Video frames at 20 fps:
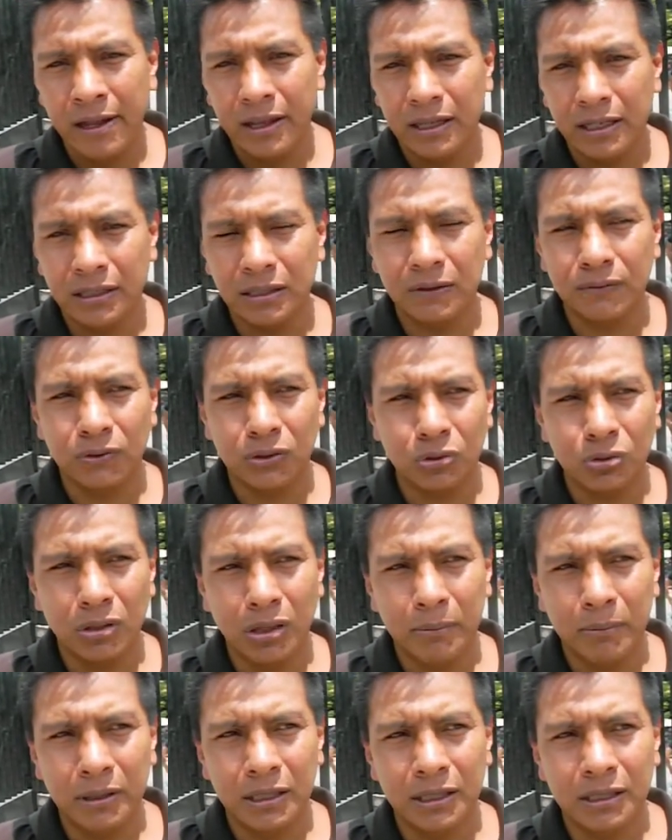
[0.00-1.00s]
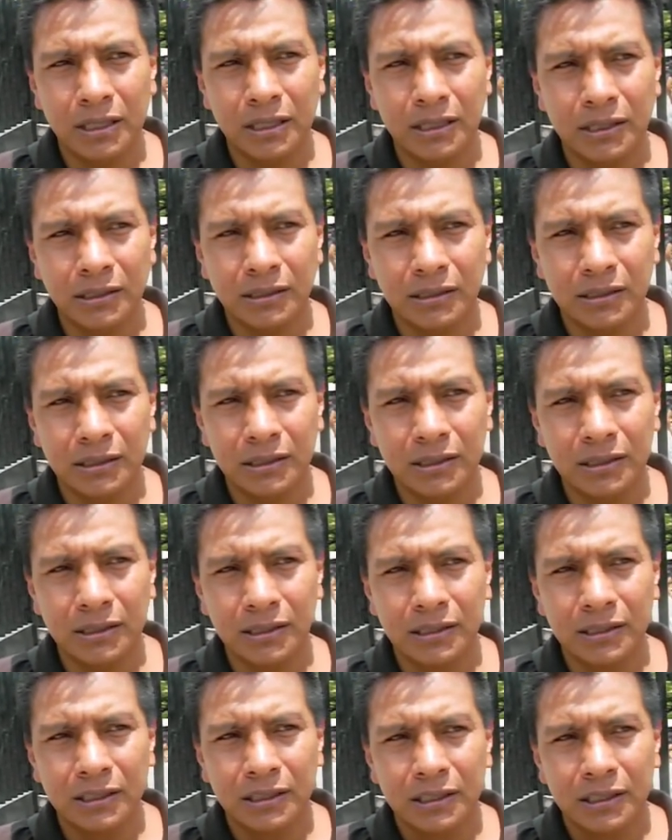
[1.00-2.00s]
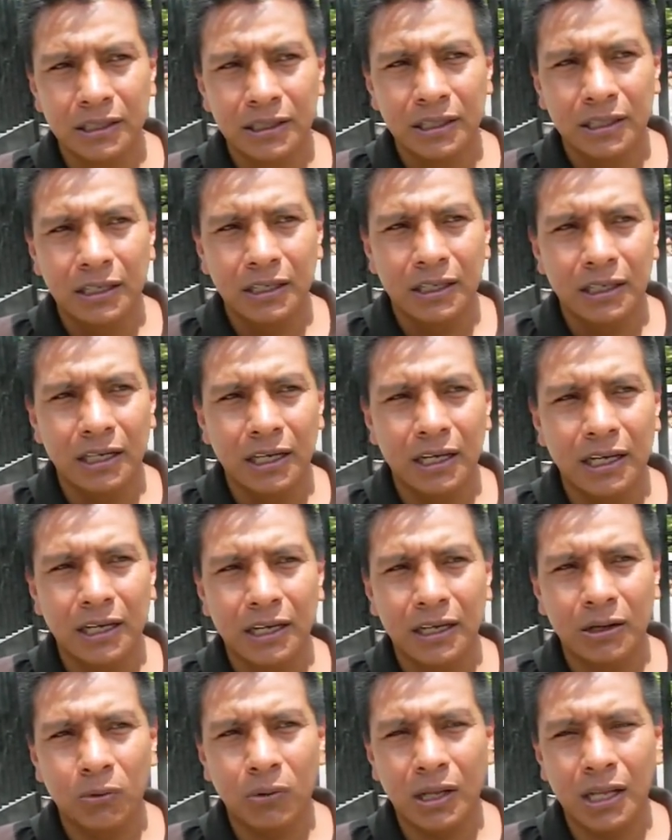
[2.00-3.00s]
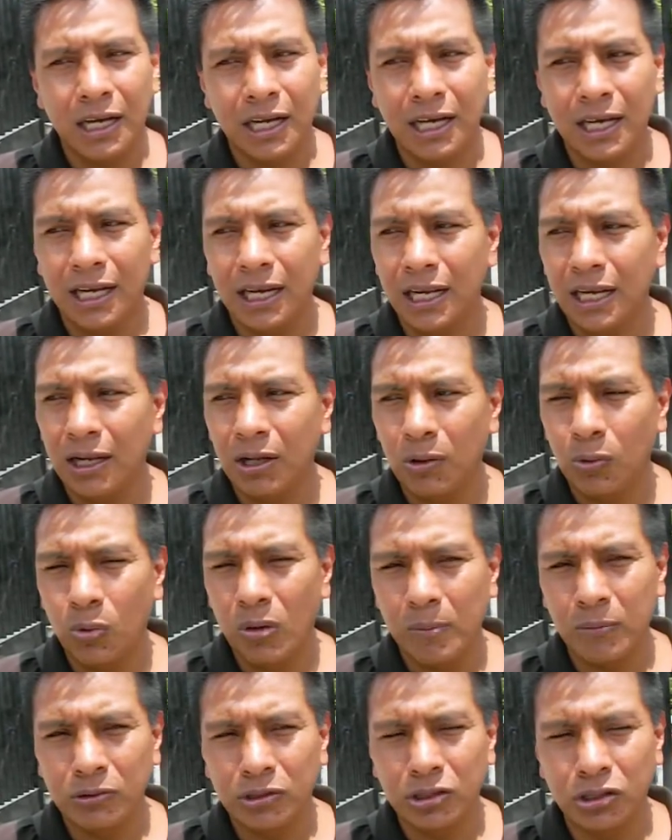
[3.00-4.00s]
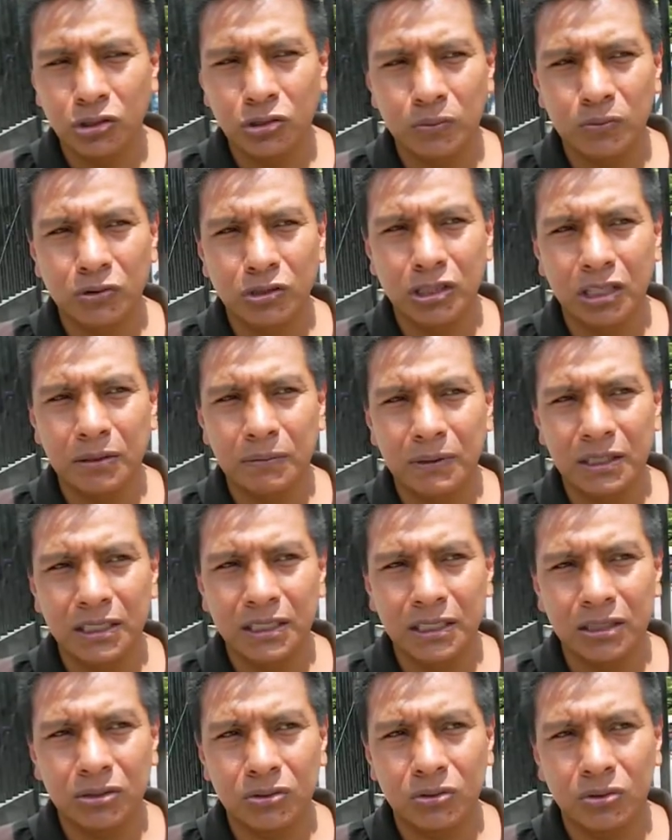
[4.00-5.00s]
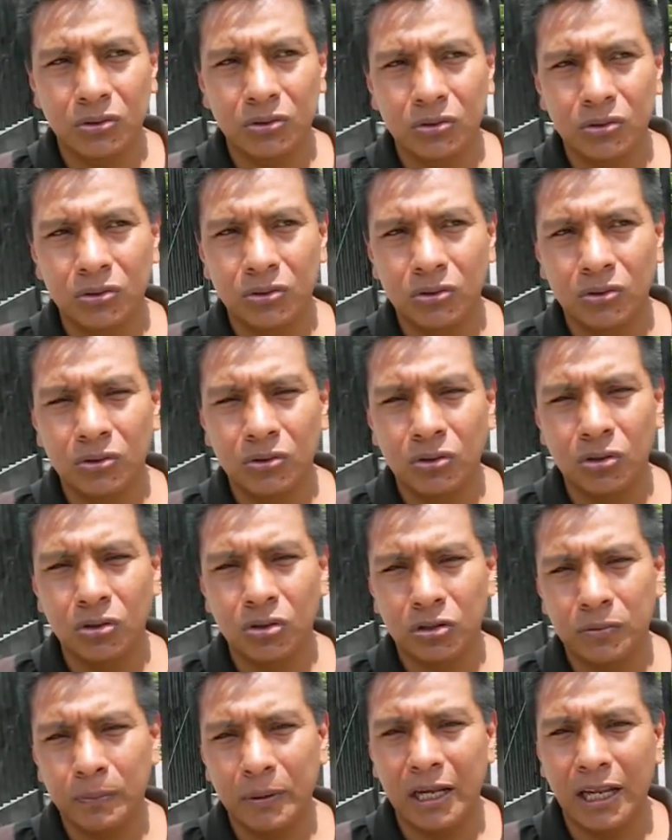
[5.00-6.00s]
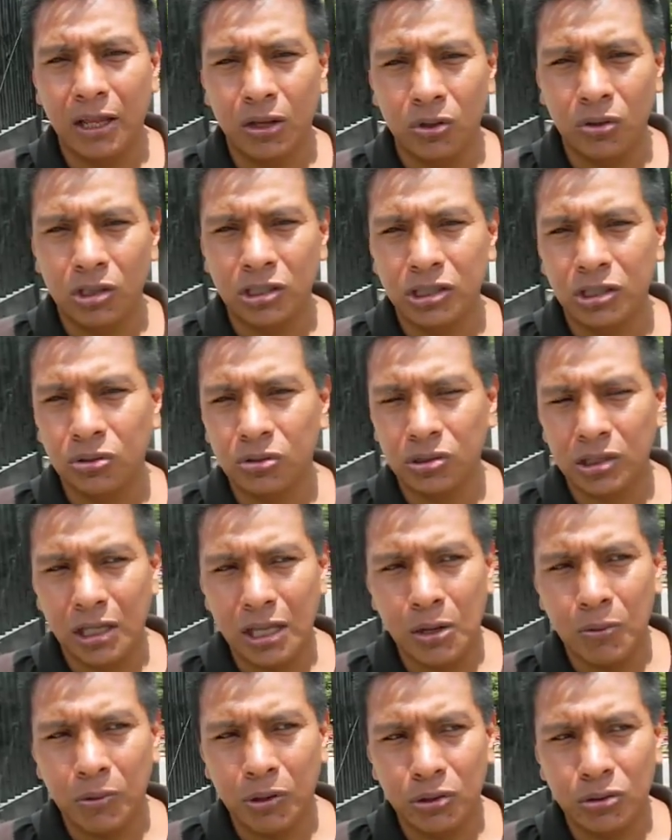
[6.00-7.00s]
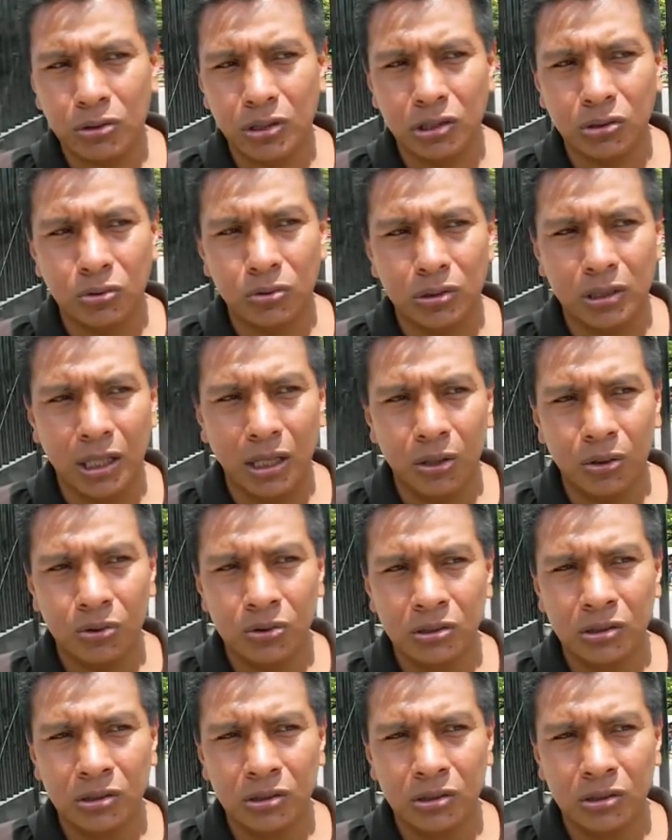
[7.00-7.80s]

Desafortunadamente, este, en Guadalajara lo hemos hecho muchas veces con otros peleadores y nos ha dado buenos resultados.